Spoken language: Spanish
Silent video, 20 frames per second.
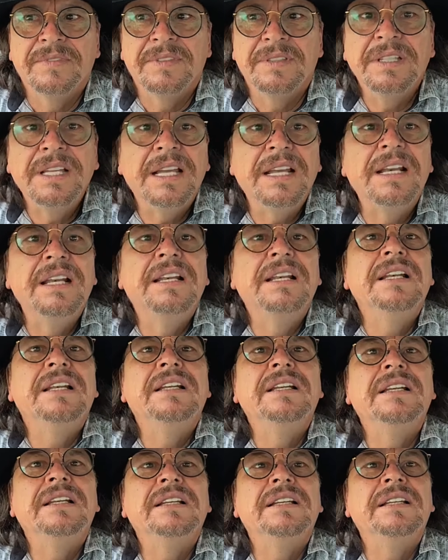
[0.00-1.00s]

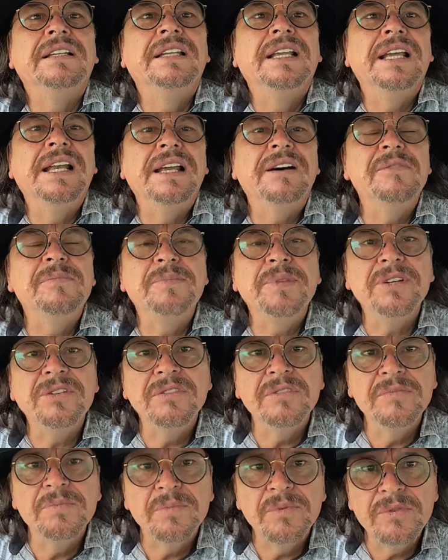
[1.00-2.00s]
del, de la
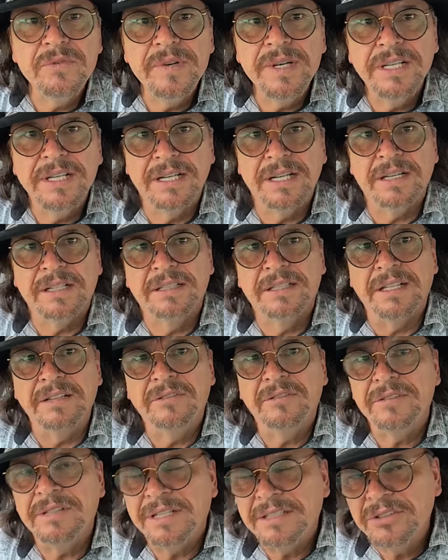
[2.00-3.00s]
opinión pública,
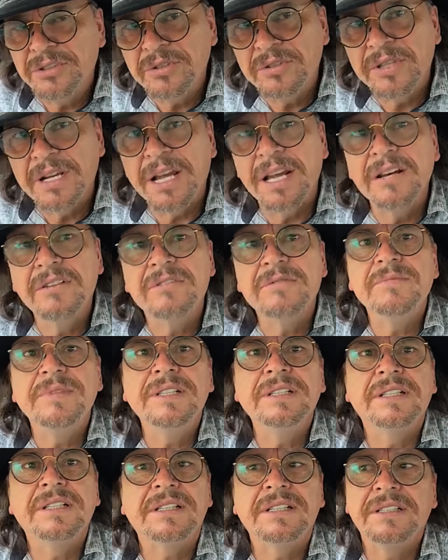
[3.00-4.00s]
tanto nacional
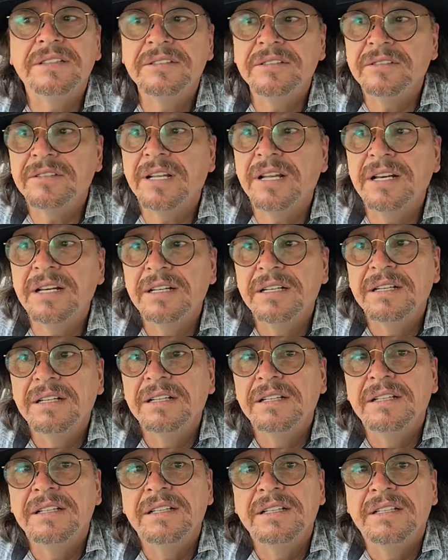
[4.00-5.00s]
como internacional,
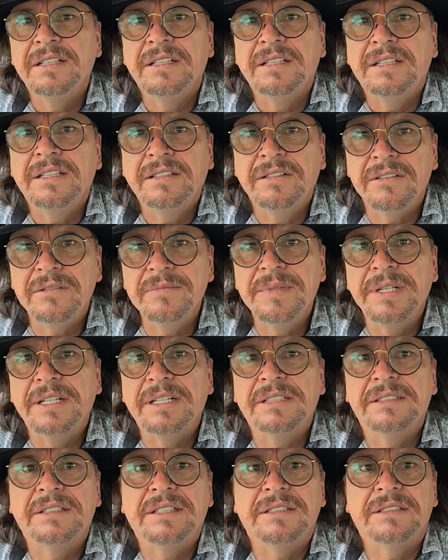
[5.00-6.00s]
y
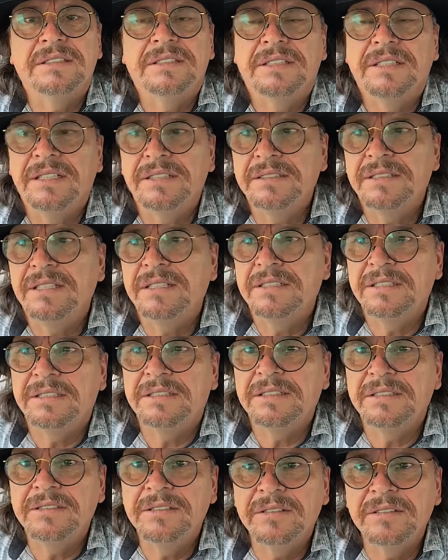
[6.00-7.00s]
toman estas, estas
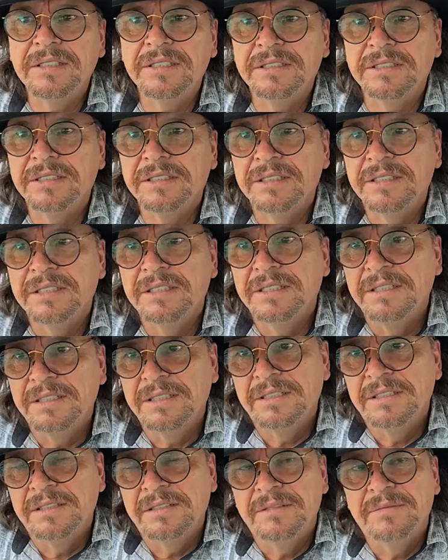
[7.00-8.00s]
decisiones,
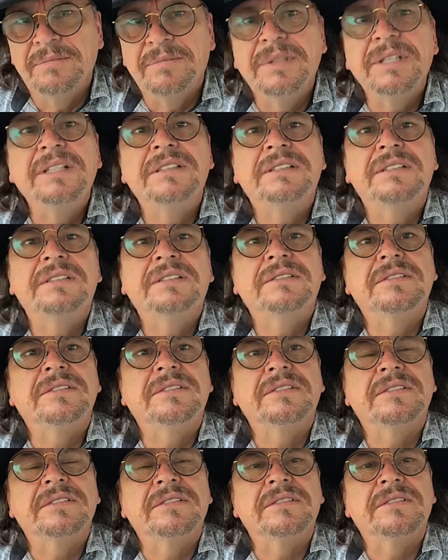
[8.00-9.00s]

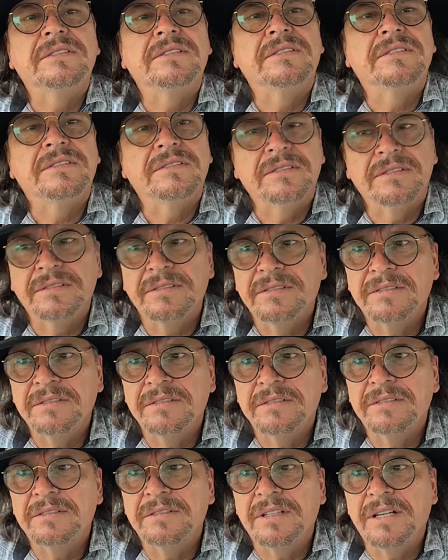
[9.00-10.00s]
pues,
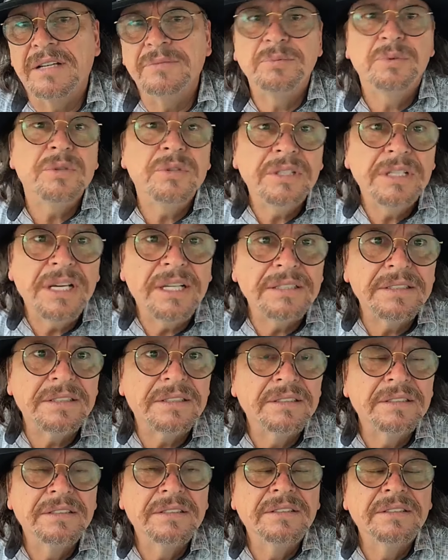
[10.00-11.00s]

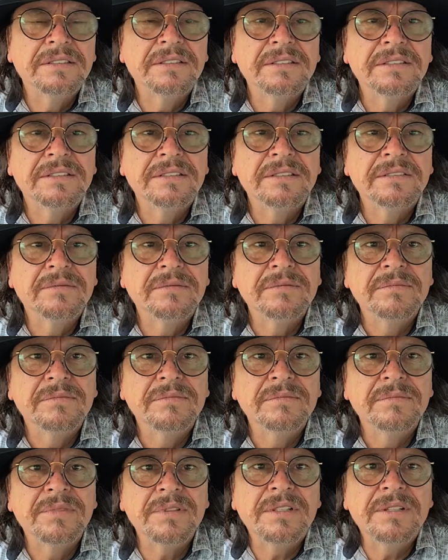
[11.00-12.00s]
absurdas,
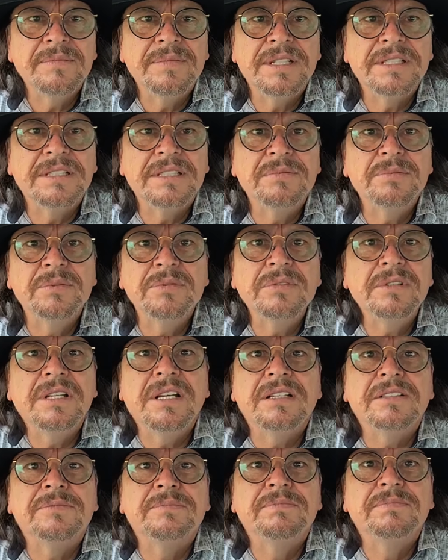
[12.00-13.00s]
por demás
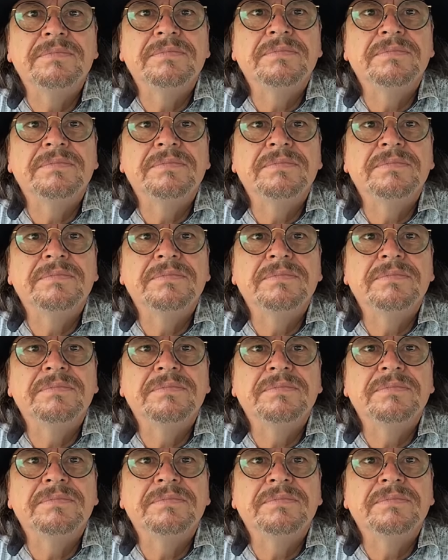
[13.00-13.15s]
absurdas,